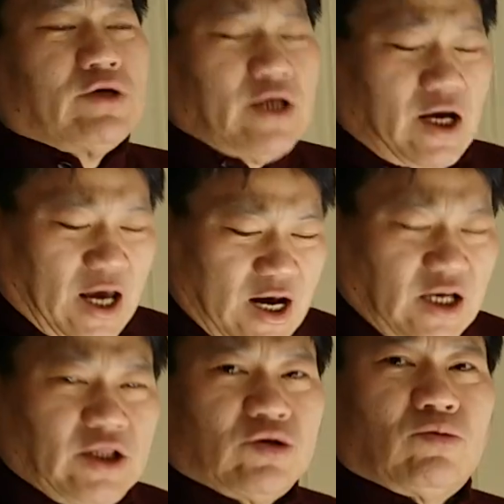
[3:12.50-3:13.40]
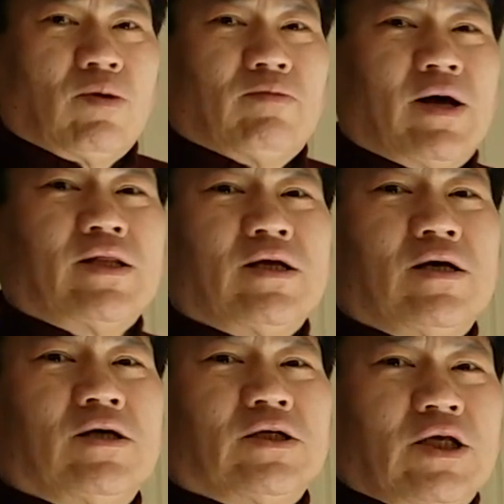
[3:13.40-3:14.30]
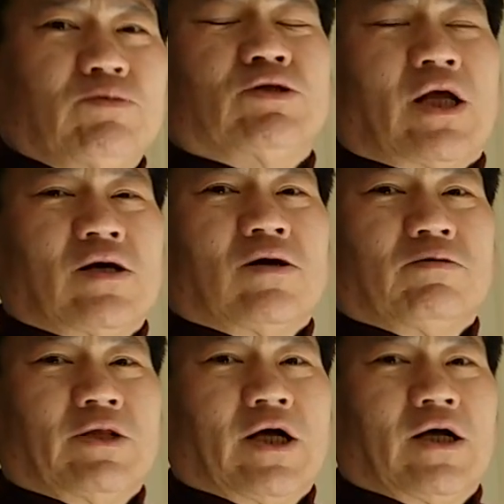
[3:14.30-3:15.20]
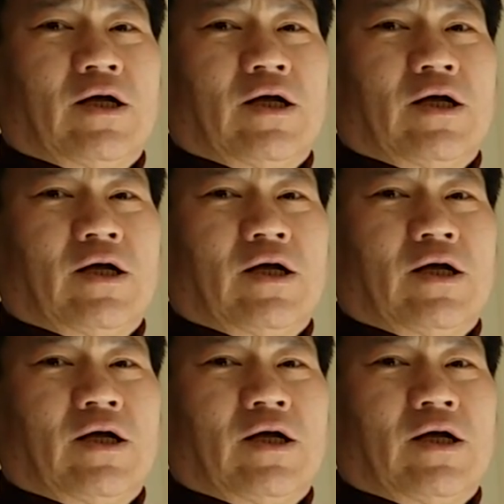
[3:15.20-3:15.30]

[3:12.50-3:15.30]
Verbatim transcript: 그냥 LED 조명만 끼면 되는 겁니다.